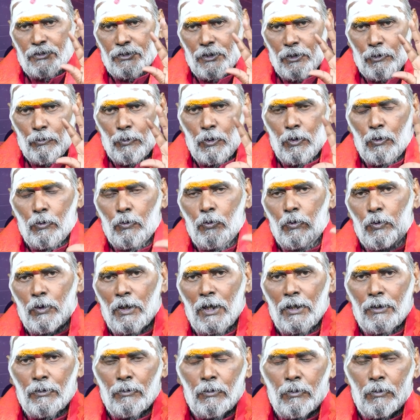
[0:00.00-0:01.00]
సర్వులు
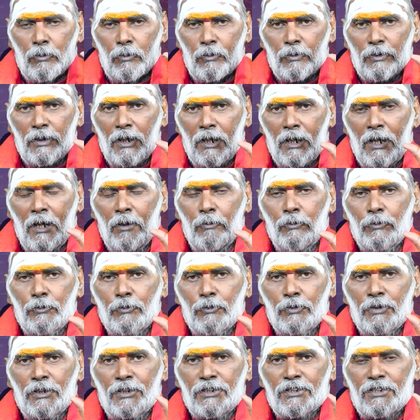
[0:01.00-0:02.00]
కూడాను ఎలా
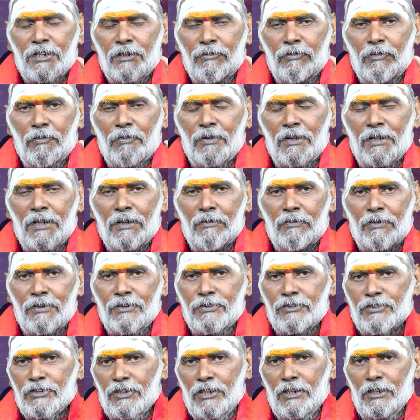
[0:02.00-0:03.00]
ఉంటుందని సర్వీవరంగా
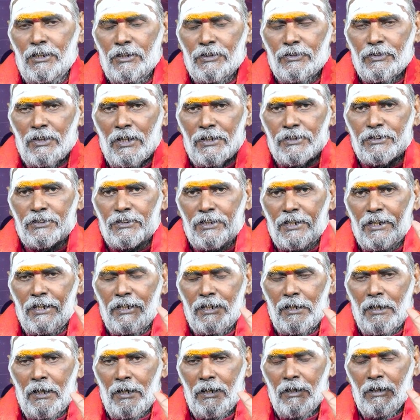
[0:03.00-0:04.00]
వివరించి దానికి
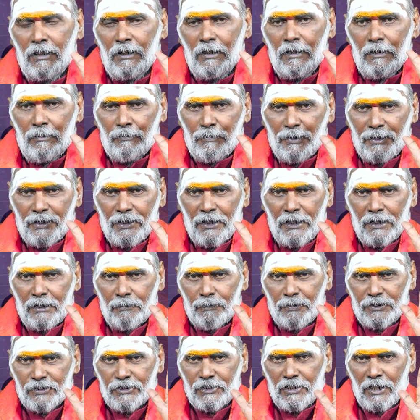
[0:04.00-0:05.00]
సరైన పరిహార
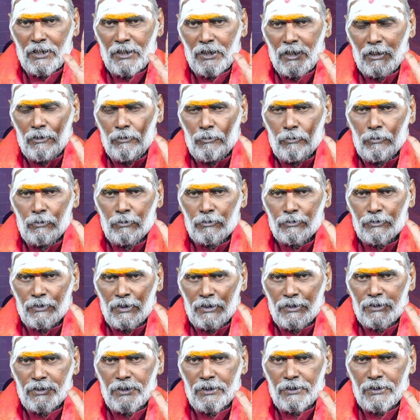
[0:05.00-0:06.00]
పరిష్కారాలు
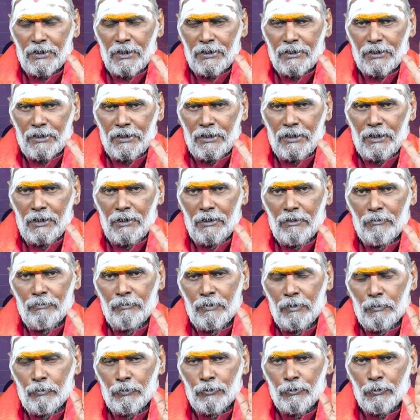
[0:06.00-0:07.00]
తెలియజేయడానికి
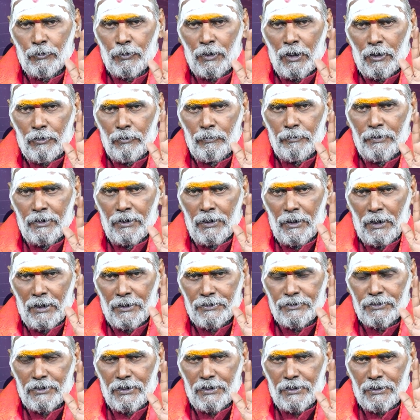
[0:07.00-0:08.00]
మీ ముందున్నాడు మీ
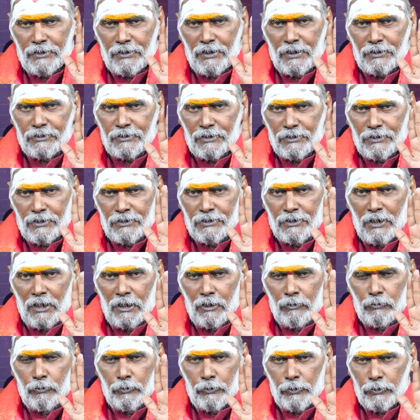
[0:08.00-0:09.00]
ఆచార్య డాక్టర్
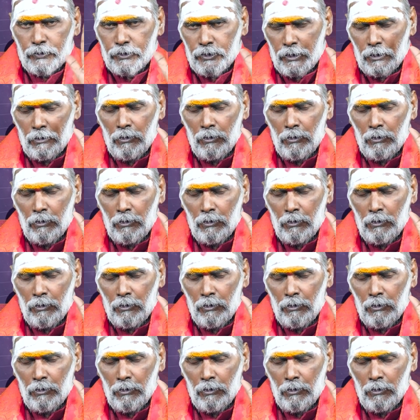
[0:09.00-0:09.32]
జంజాల గురూజీ